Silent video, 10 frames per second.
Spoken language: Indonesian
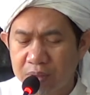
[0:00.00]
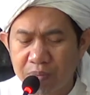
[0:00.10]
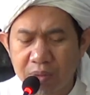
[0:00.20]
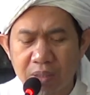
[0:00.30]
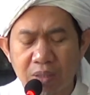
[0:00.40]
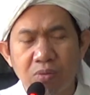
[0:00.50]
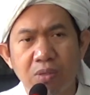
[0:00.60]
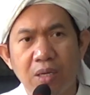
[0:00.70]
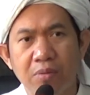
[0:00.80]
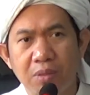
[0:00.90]
tapi kata
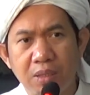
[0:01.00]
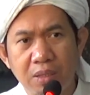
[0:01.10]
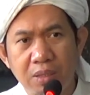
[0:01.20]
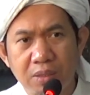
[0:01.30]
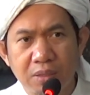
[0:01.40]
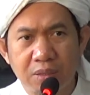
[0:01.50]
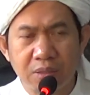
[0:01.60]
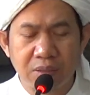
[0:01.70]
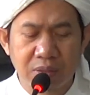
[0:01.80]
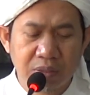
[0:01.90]
ulama
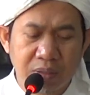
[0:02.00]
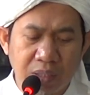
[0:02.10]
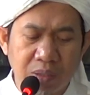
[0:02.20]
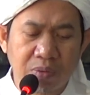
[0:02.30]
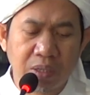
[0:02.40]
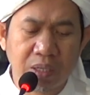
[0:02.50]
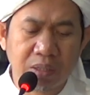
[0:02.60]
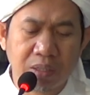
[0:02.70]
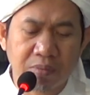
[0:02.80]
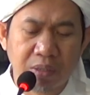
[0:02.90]

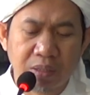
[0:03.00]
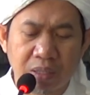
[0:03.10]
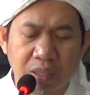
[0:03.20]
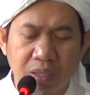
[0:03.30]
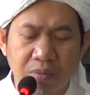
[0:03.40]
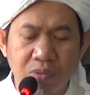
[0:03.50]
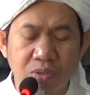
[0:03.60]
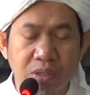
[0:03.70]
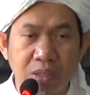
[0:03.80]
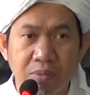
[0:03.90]
riwayat yang mengatakan
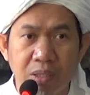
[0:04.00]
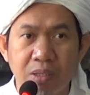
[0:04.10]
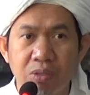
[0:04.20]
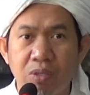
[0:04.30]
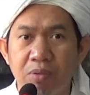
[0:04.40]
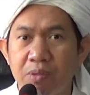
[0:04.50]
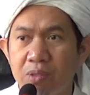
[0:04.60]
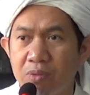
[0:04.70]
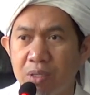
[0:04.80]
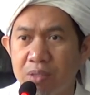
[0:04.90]
muslimin itu
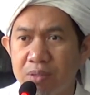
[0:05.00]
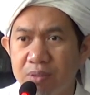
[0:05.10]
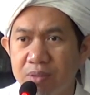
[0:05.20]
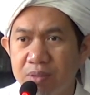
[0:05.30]
lebih kuat